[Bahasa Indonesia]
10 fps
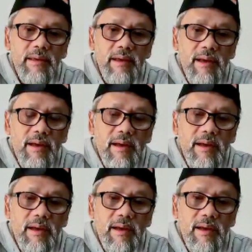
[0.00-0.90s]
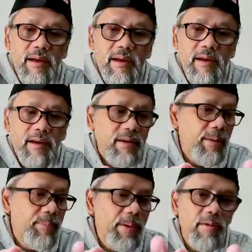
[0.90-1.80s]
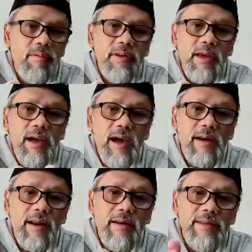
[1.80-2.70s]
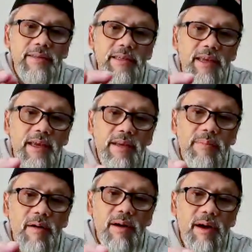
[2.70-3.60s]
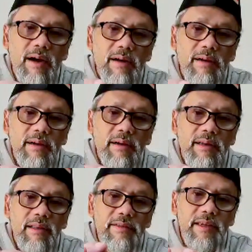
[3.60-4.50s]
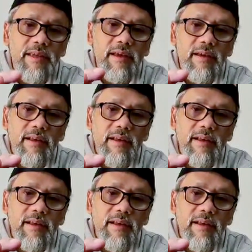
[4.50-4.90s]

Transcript: Uh, eh, GPU-nya ada di sini ya, di bawah uh, heatsinknya.